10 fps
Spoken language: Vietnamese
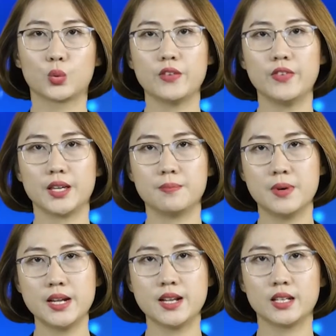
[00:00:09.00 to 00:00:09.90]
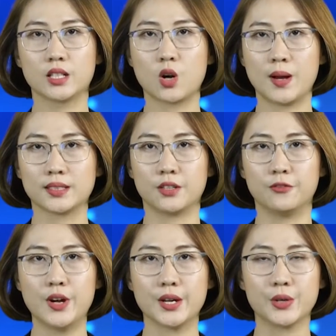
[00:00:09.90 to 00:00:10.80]
quý vị, mới đây Công an thành
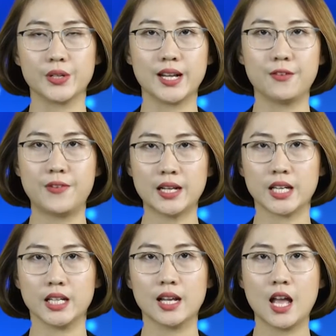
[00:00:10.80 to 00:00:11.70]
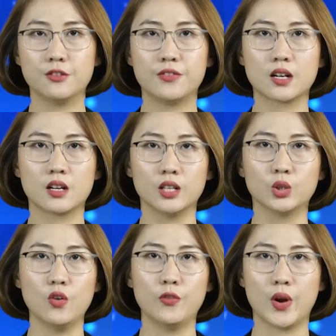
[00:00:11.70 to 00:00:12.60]
phố Hà Nội đã phát hiện và khởi
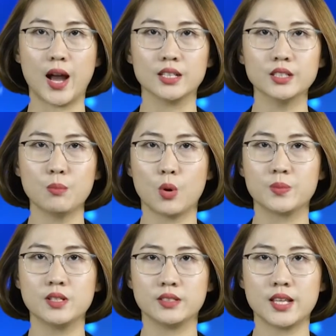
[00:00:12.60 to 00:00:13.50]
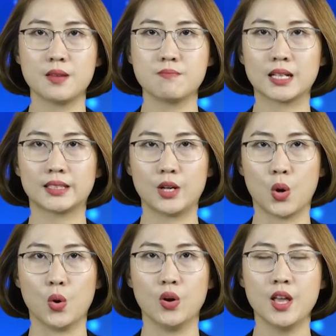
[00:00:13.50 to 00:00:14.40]
tố vụ án một đường dây mang thai
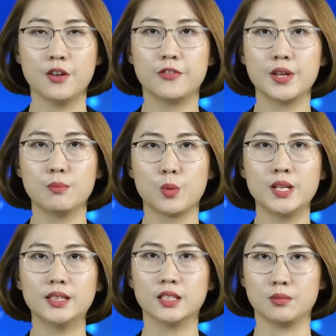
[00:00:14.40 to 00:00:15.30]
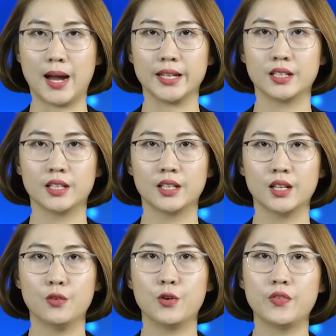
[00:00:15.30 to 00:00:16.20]
hộ vì mục đích thương mại.
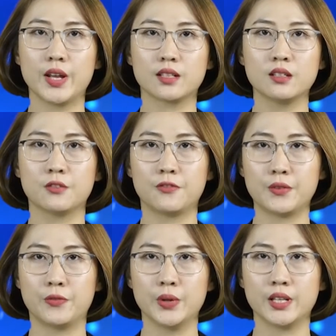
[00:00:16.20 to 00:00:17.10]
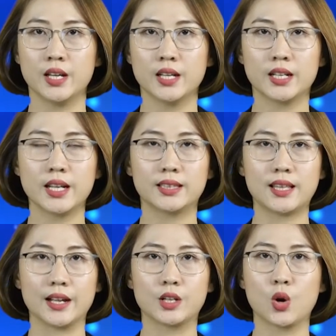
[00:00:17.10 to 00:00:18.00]
Vụ việc được phanh phui khi
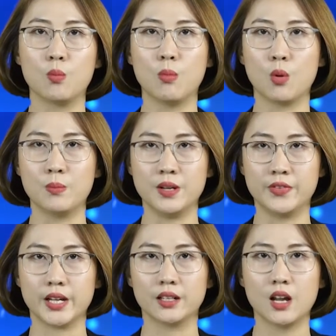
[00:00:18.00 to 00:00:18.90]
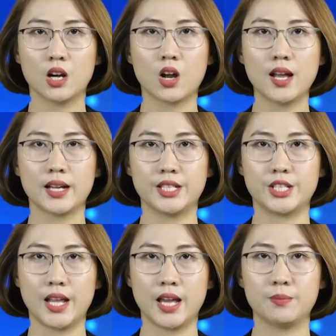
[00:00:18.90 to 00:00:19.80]
tại cùng một bệnh viện có hai
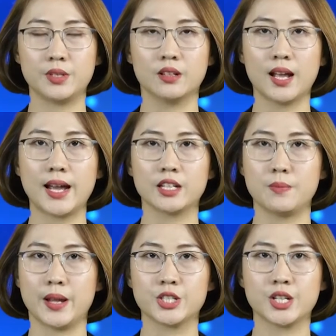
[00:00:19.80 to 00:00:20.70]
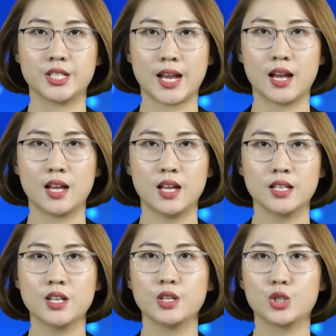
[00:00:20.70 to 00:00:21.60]
trẻ em được hai người mẹ sinh ra,
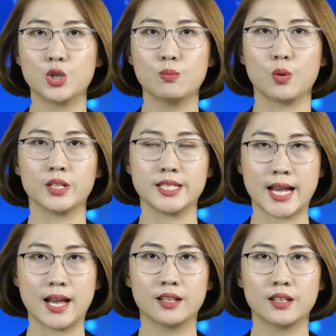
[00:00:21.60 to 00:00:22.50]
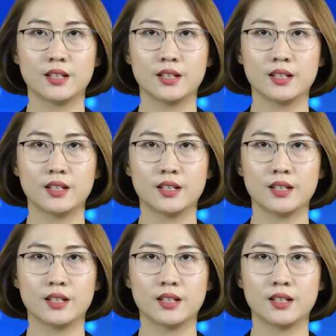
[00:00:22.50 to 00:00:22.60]
nhưng chung một người cha.